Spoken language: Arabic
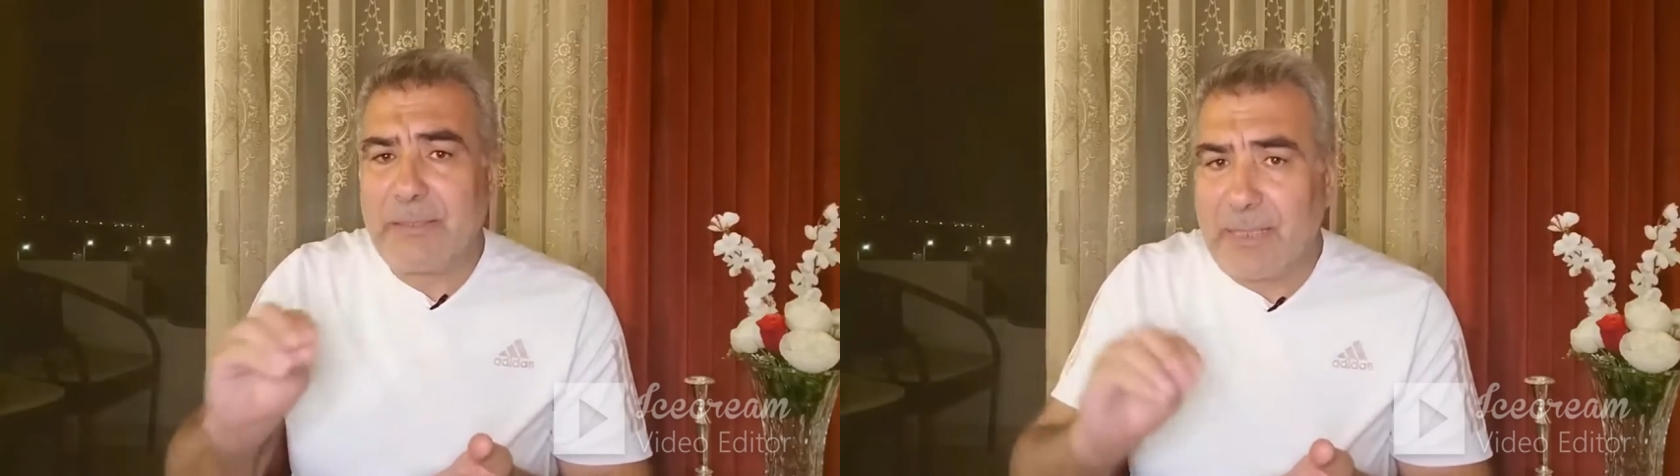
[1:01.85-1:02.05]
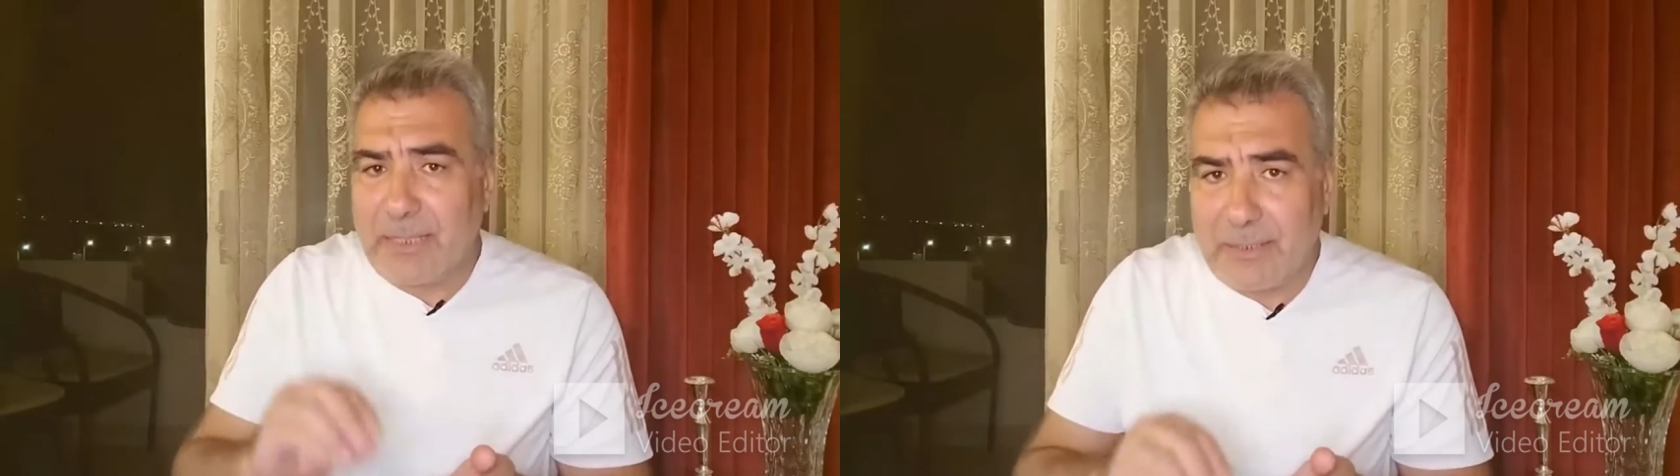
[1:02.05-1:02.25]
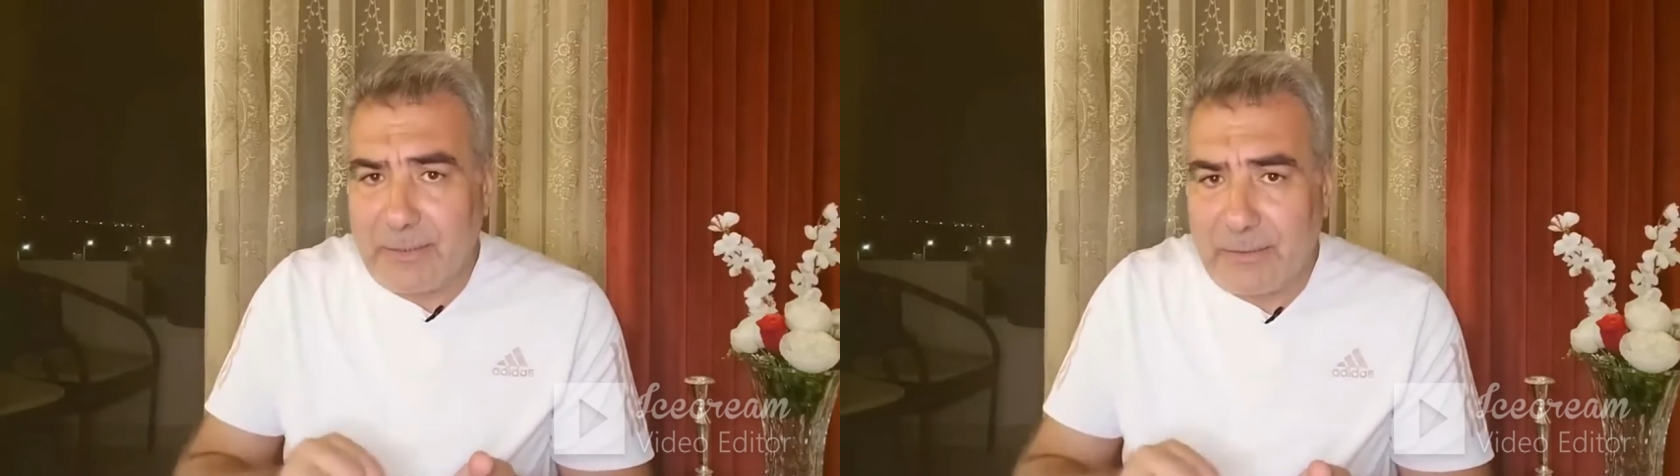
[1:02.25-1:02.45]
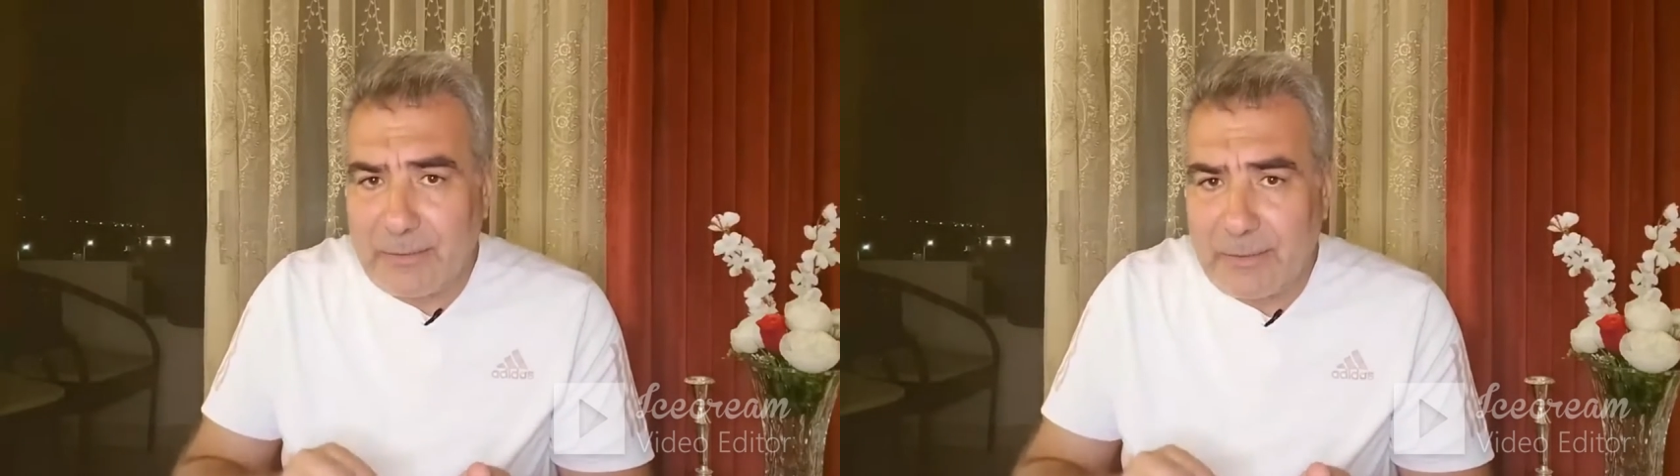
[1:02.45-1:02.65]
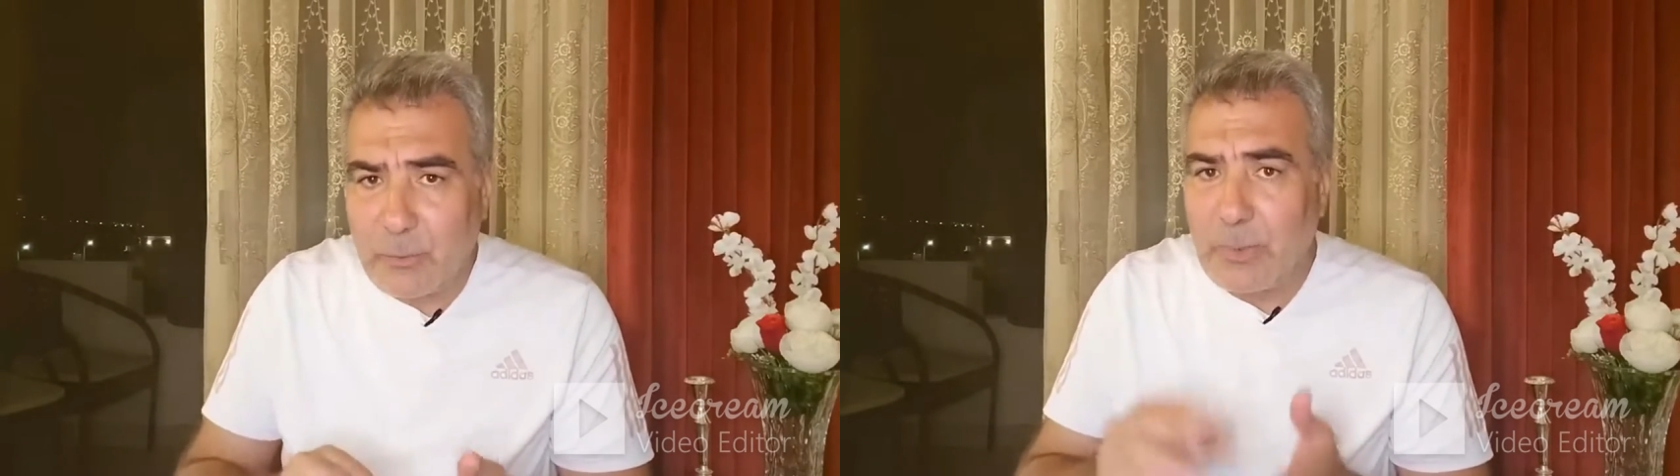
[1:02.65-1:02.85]

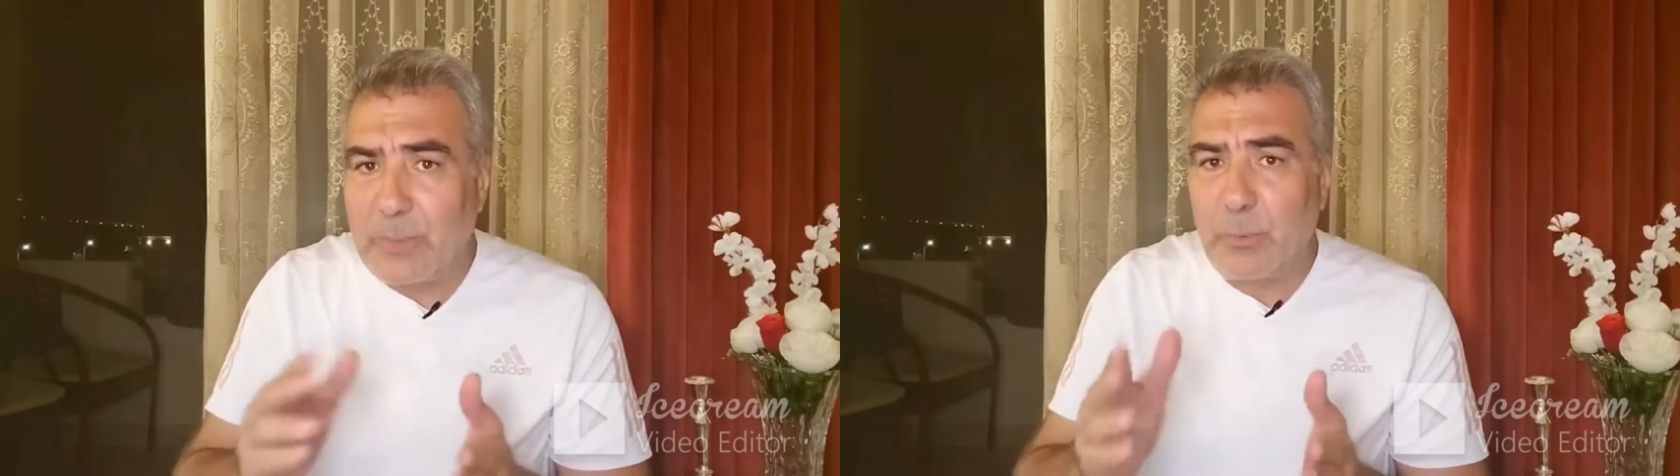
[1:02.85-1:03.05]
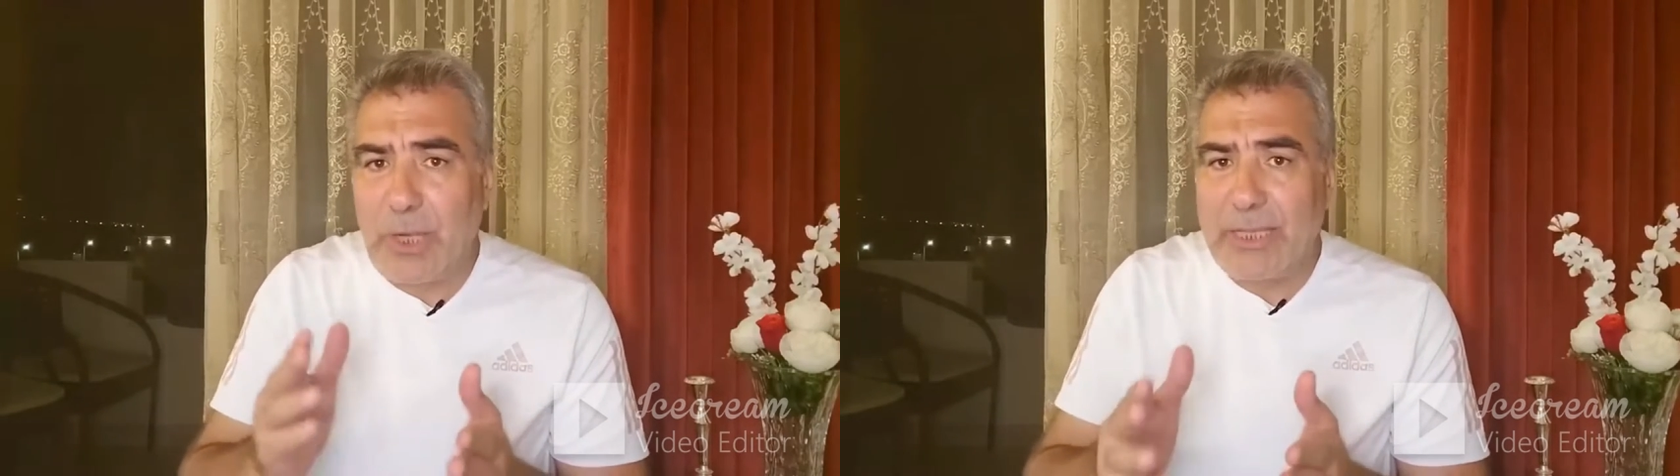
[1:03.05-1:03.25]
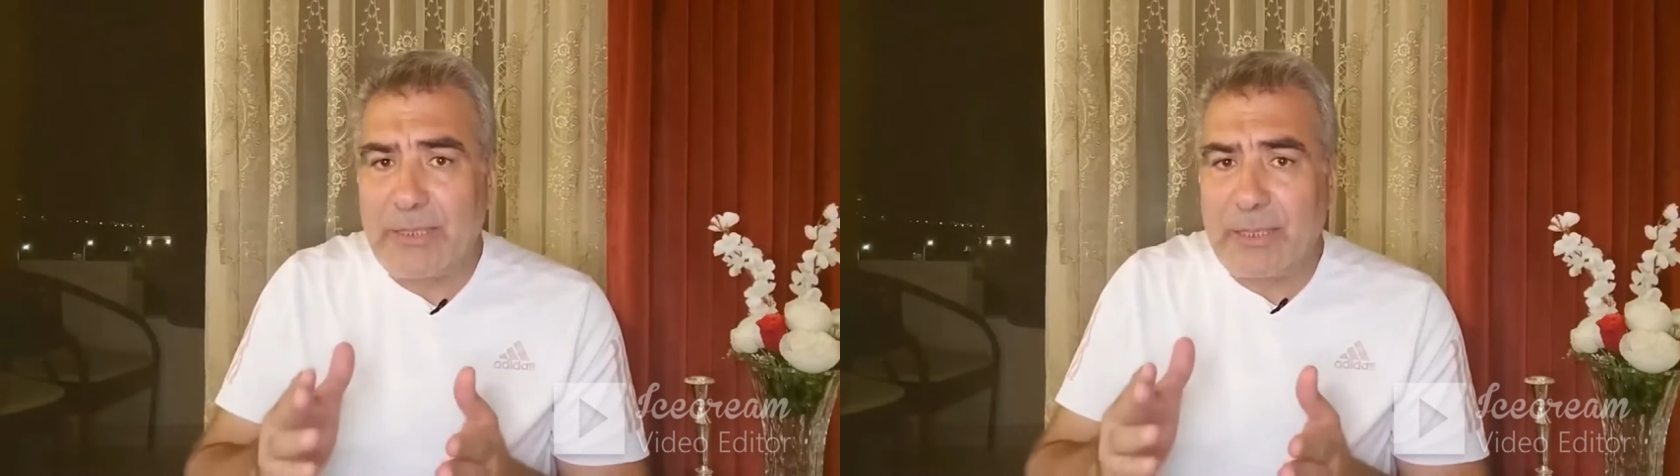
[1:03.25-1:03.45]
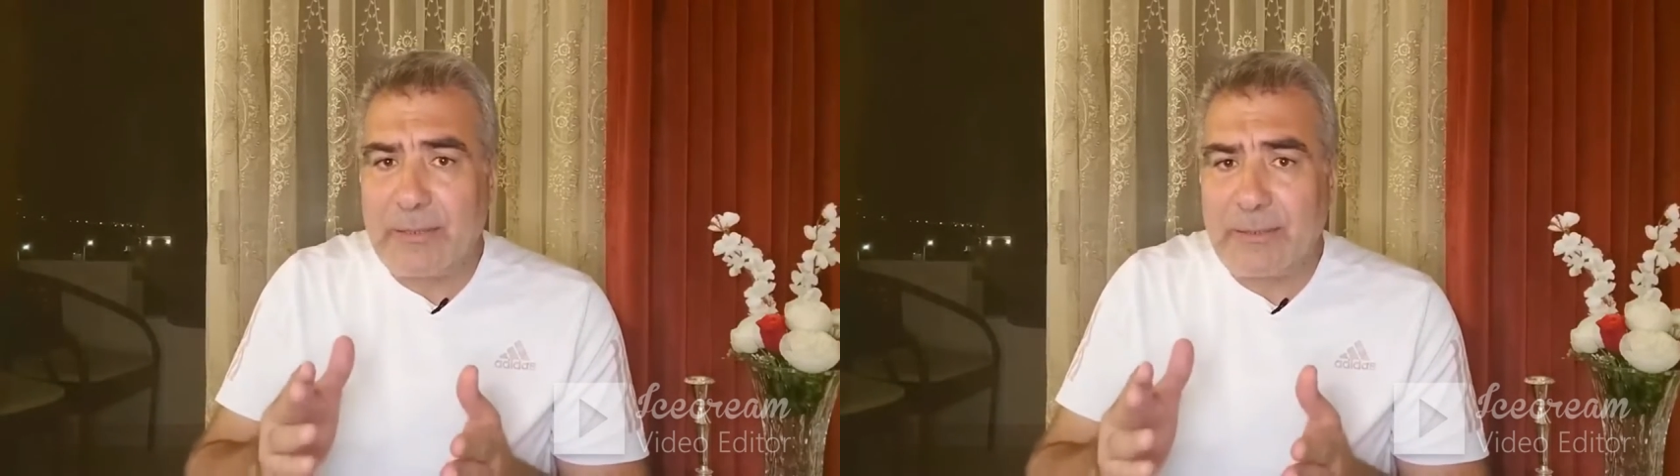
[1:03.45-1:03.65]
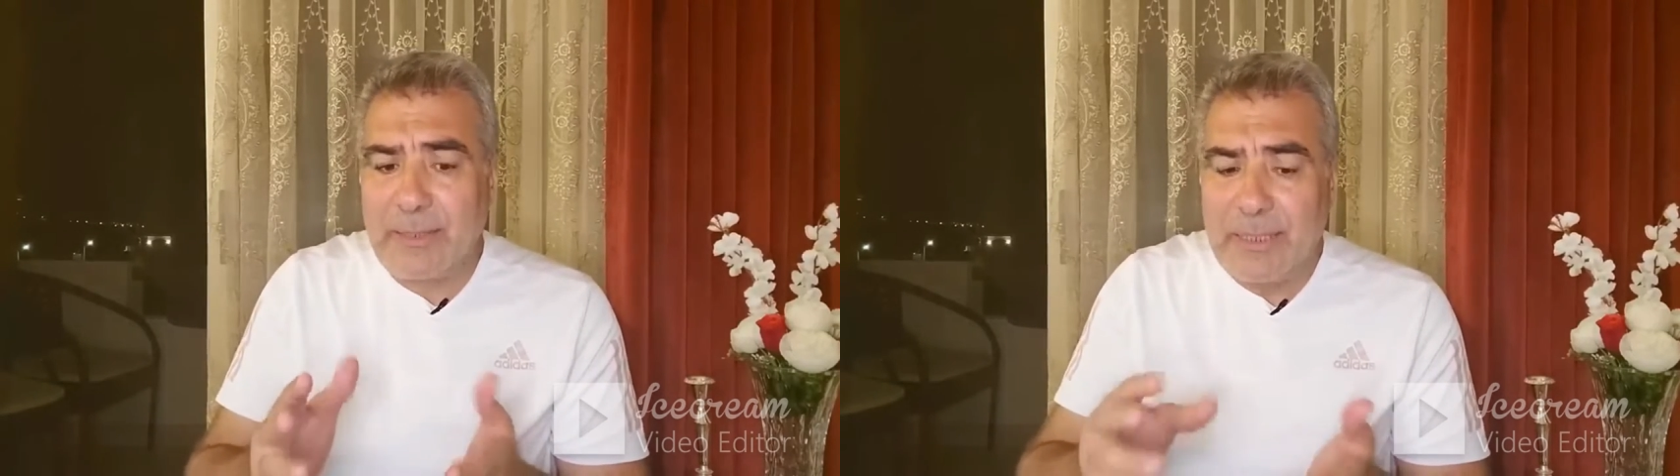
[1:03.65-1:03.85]
الأنهار
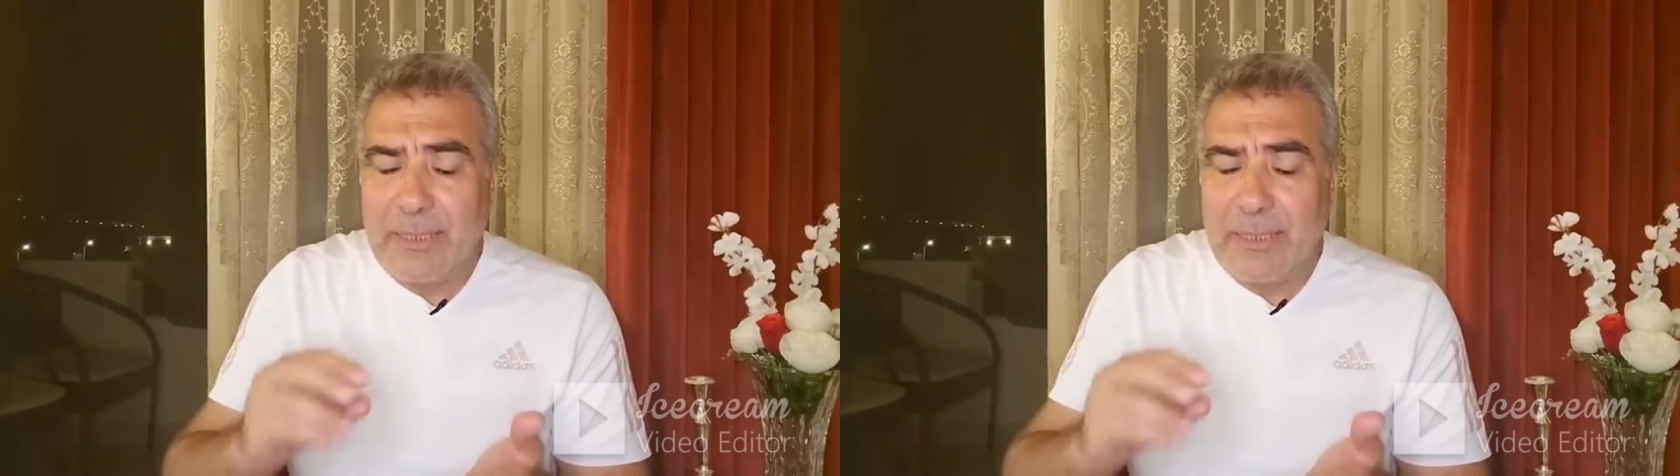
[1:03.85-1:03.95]
والبحيرات